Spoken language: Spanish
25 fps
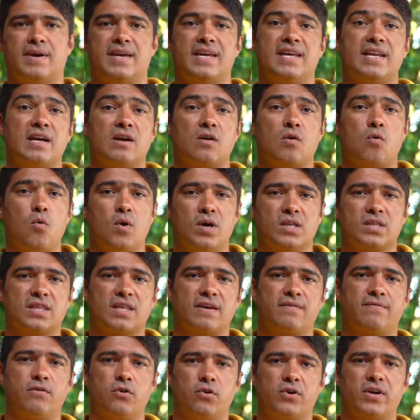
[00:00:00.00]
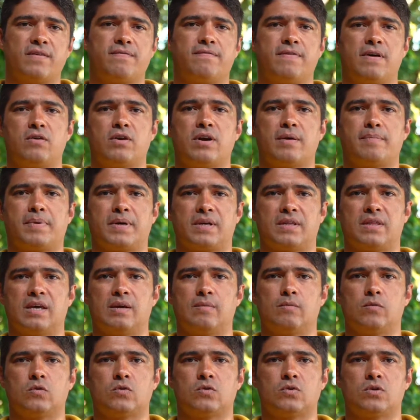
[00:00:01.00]
imaginan cuánta flora y fauna
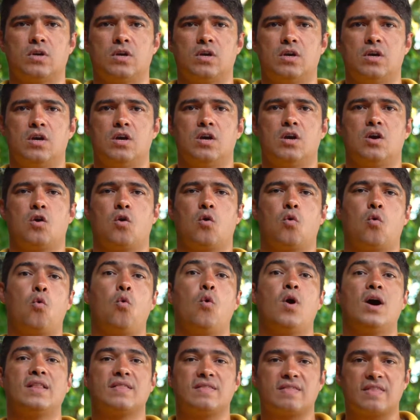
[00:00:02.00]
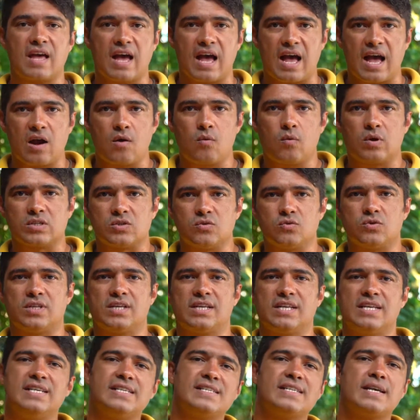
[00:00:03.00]
perdemos? ¿Cuánta agua se
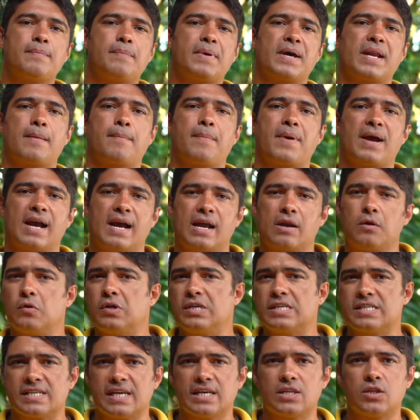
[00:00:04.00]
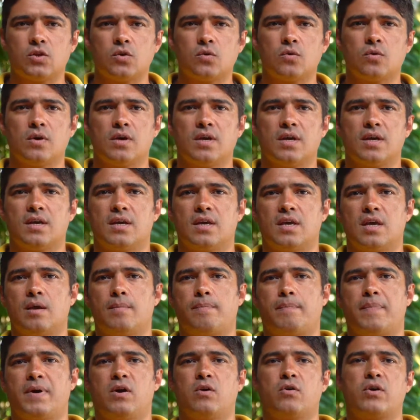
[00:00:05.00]
utiliza para apagar un incendio?
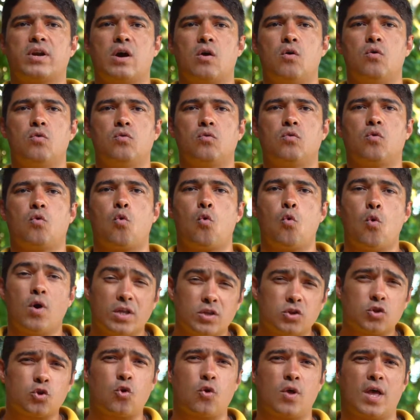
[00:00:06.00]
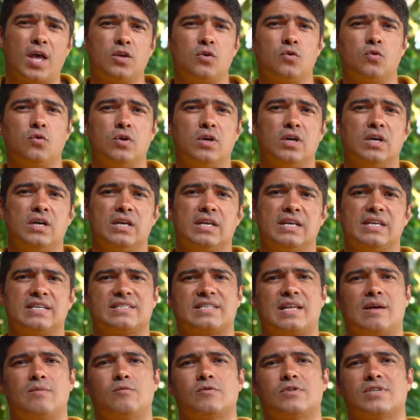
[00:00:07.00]
Y peor aún, ¿cuánto daño le
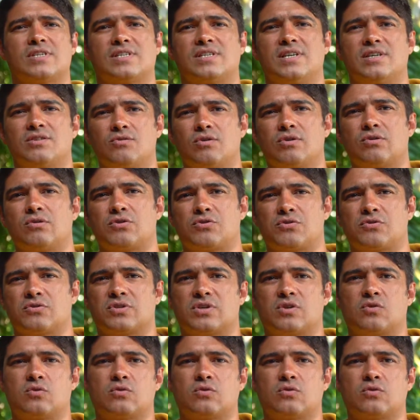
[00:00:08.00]
estamos haciendo a nuestros